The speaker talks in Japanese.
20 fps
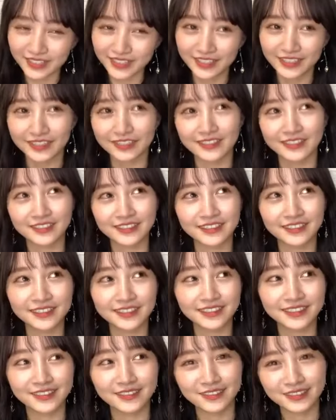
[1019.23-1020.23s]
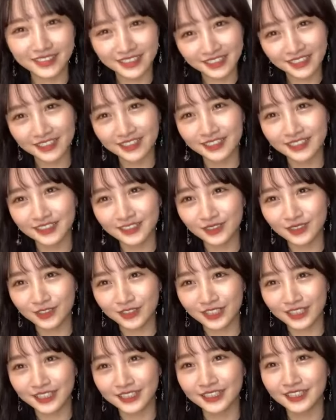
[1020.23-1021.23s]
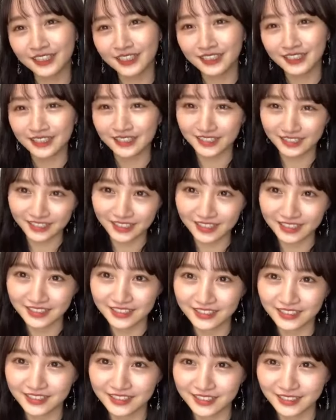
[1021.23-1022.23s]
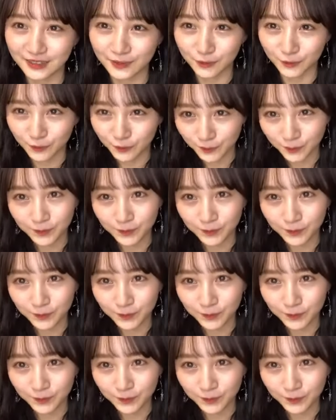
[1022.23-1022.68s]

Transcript: はいそう時間がちょっと足りないですね一日の